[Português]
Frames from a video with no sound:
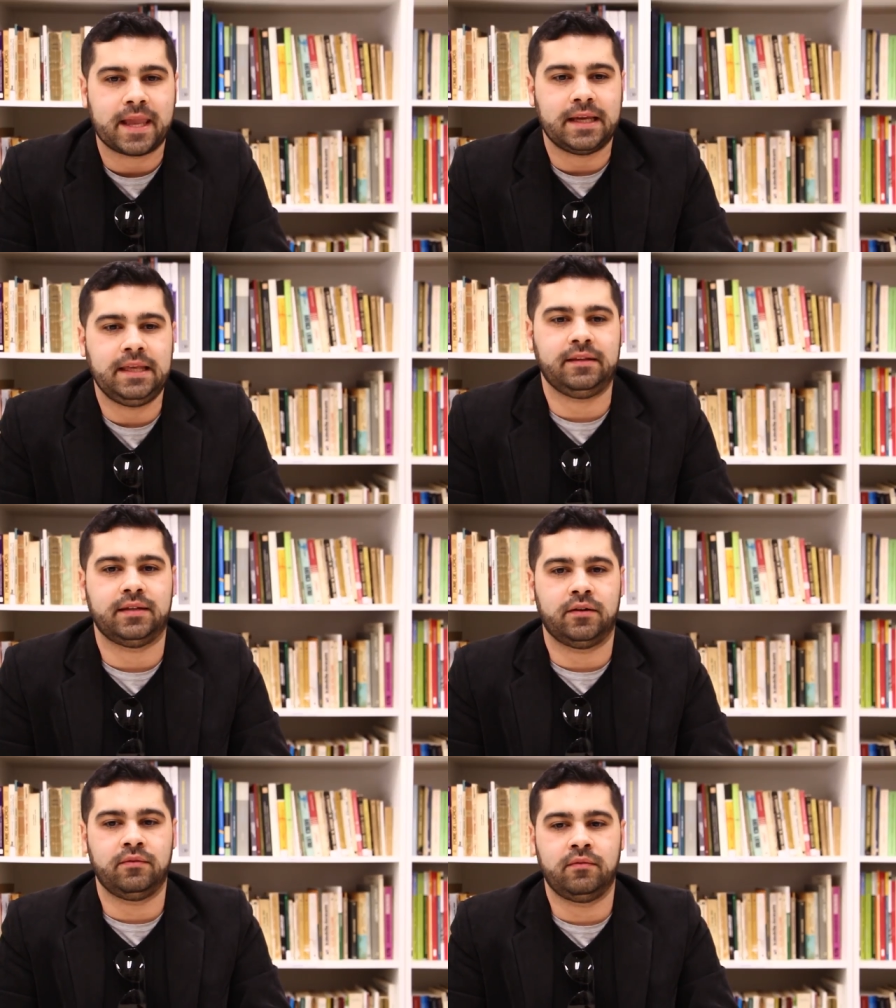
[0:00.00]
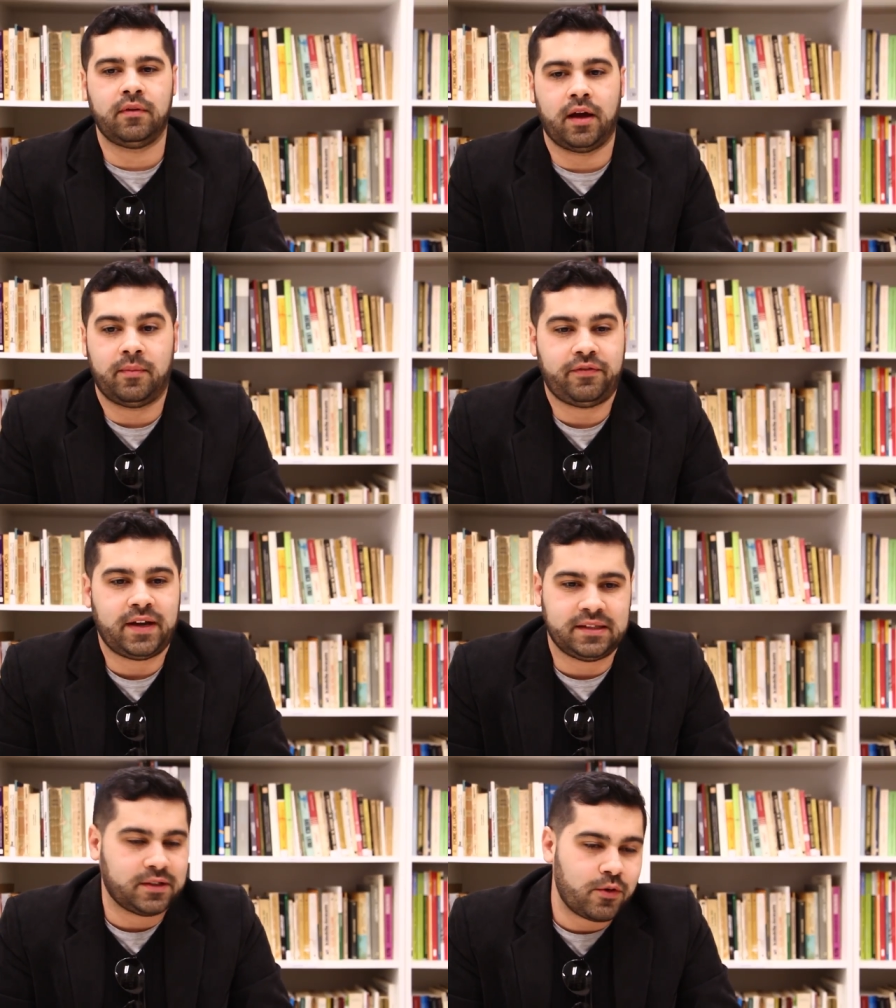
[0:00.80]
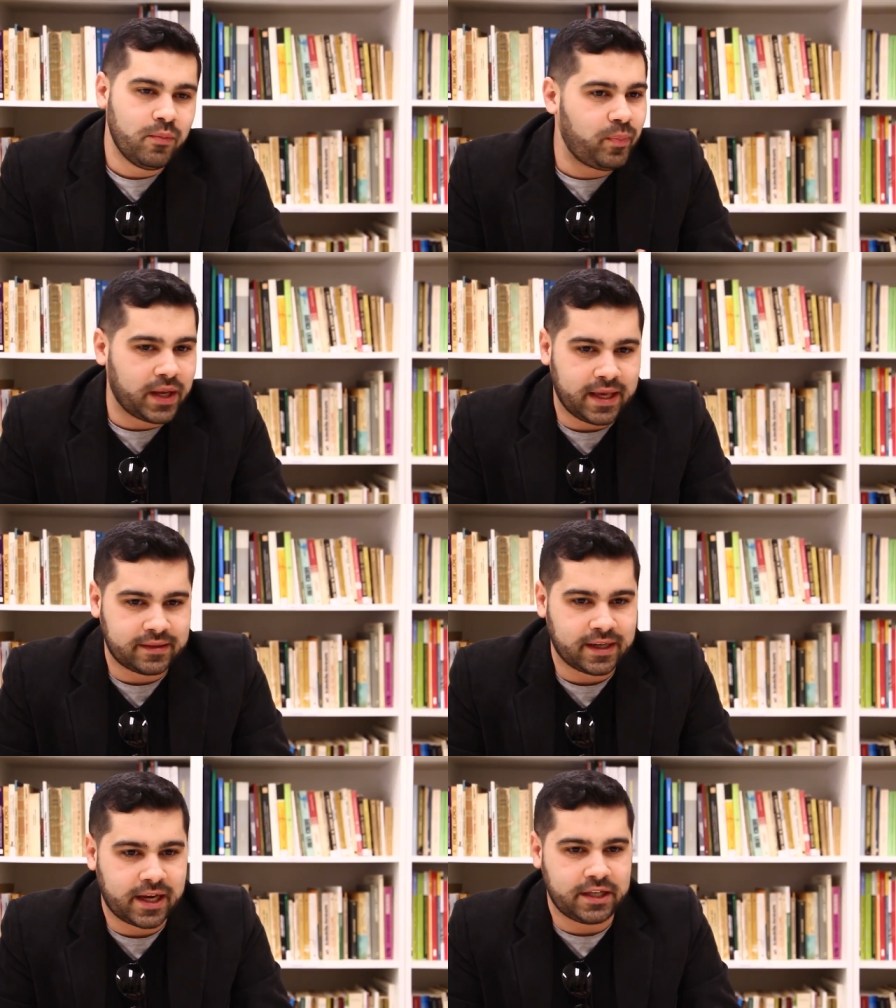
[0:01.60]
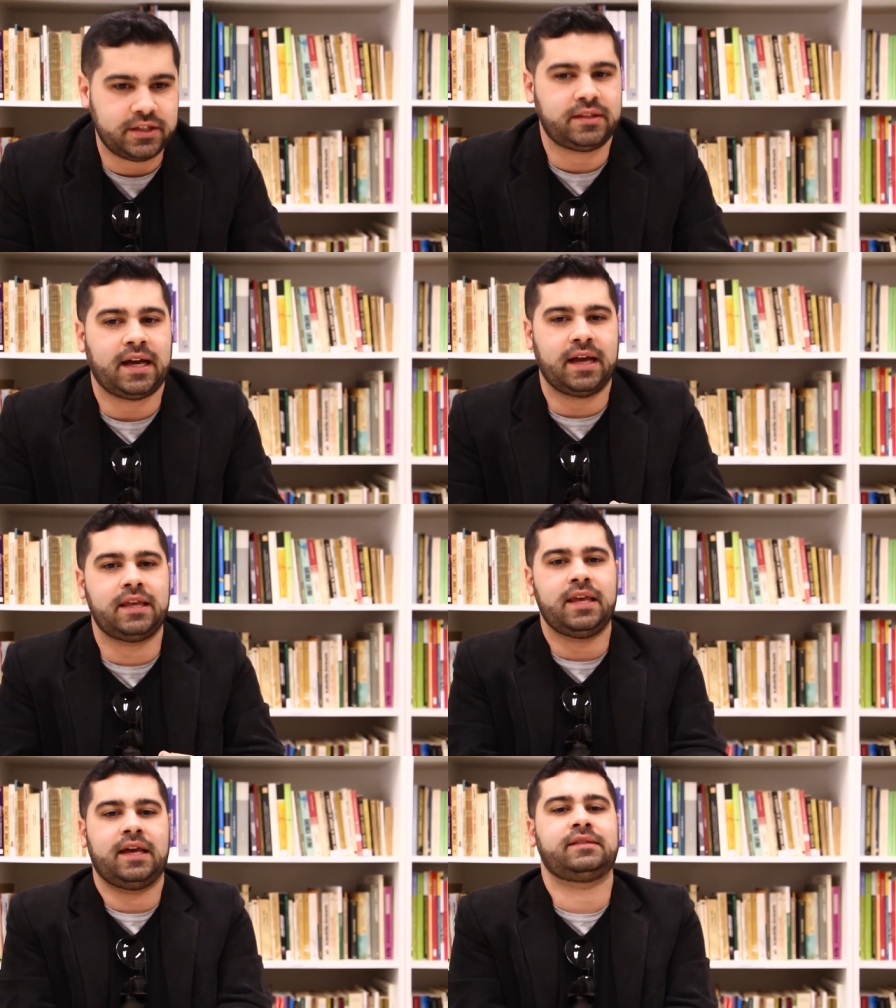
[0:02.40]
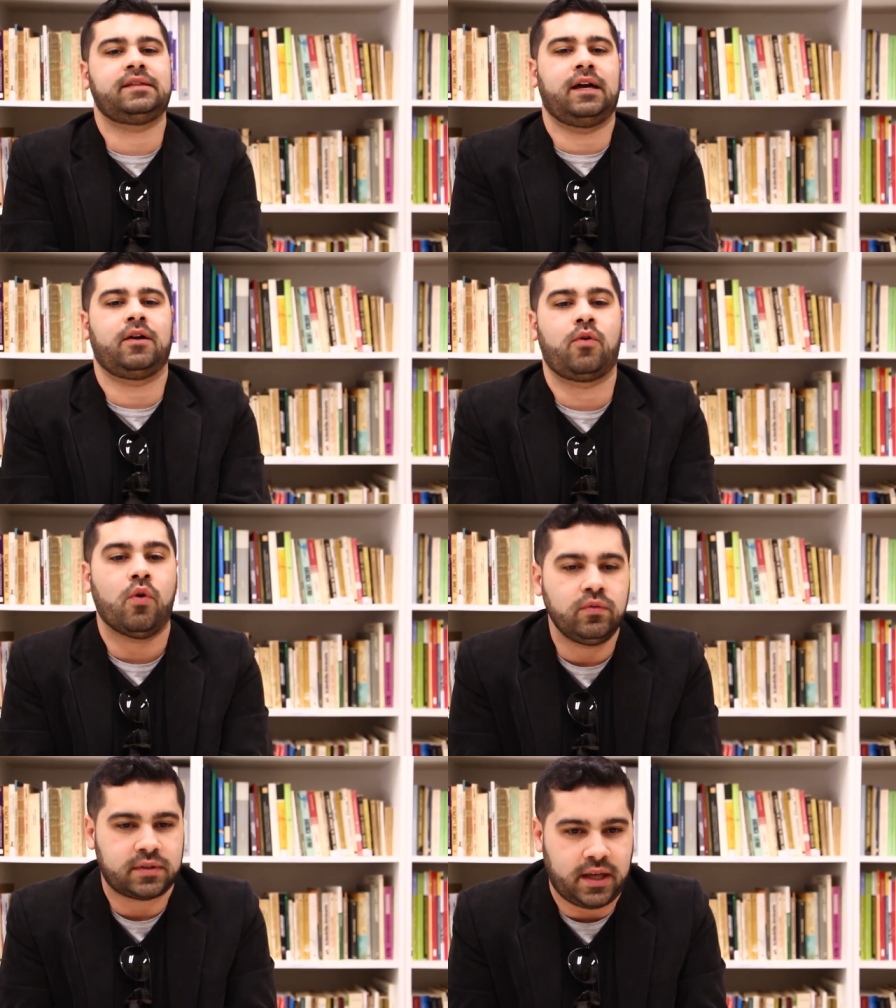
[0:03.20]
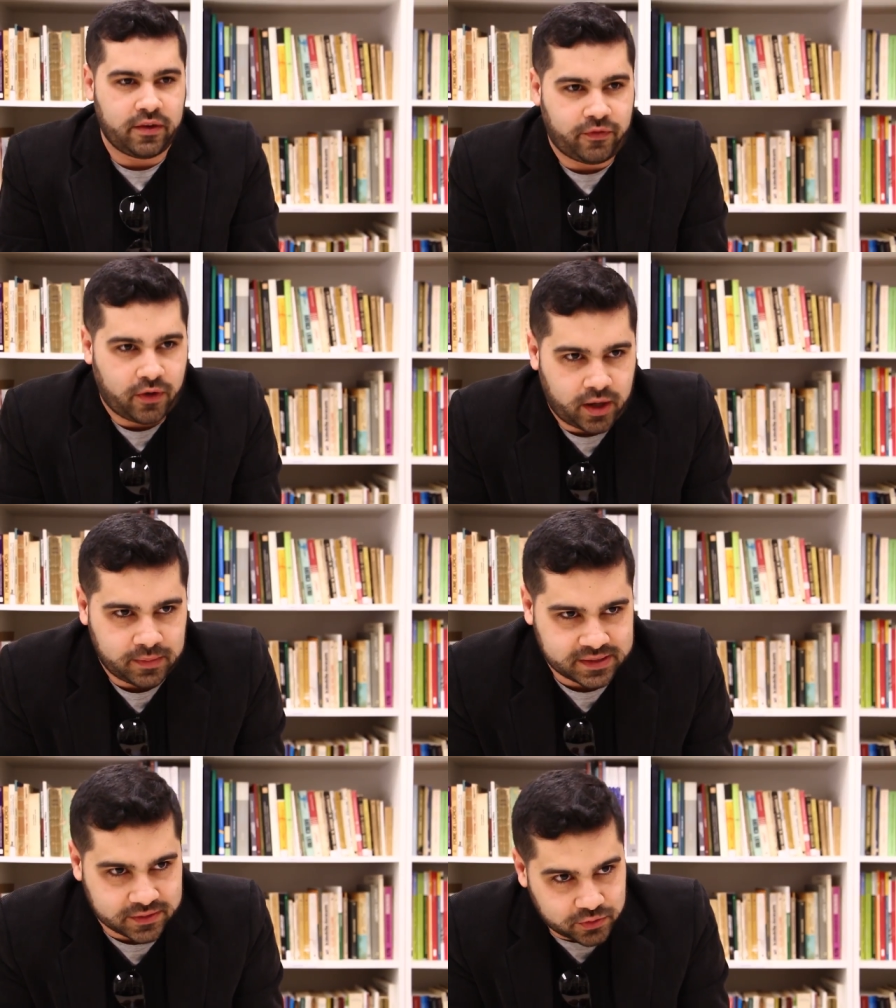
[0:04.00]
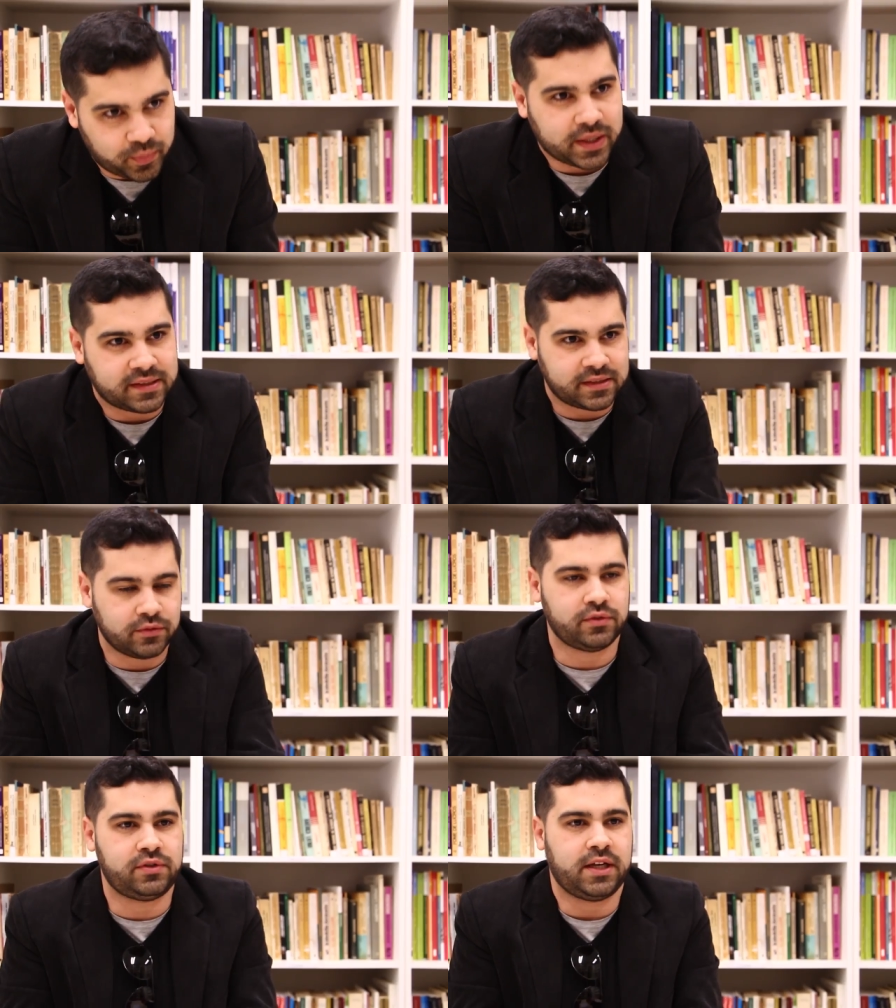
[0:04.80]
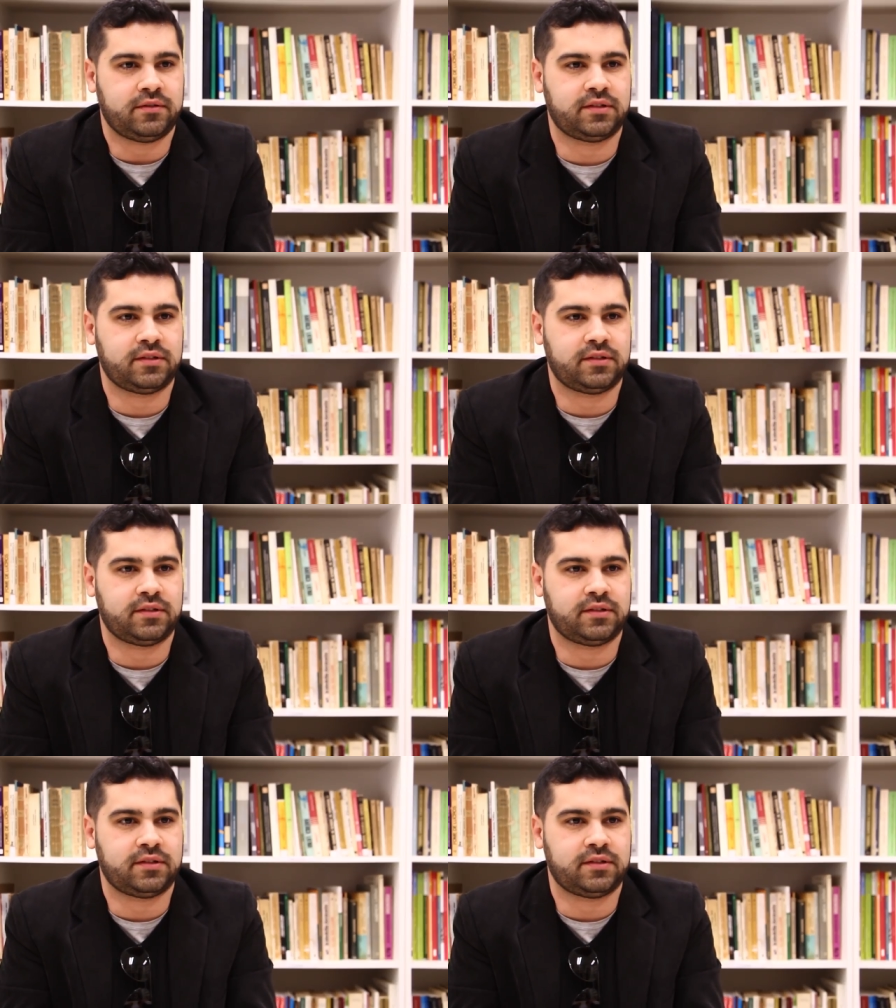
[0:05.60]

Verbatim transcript: Então, é uma falácia completa acreditar que essa contra-reforma, essa supressão dos direitos